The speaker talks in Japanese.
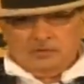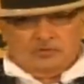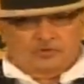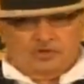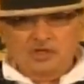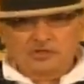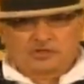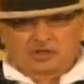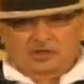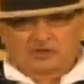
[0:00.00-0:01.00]
全
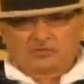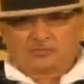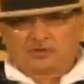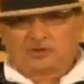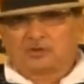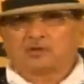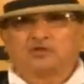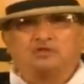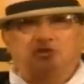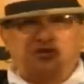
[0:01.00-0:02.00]
世界のメディアは
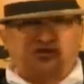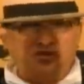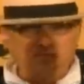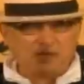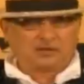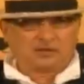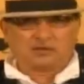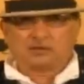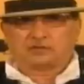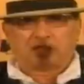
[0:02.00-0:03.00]
一
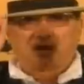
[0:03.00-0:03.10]
面でテ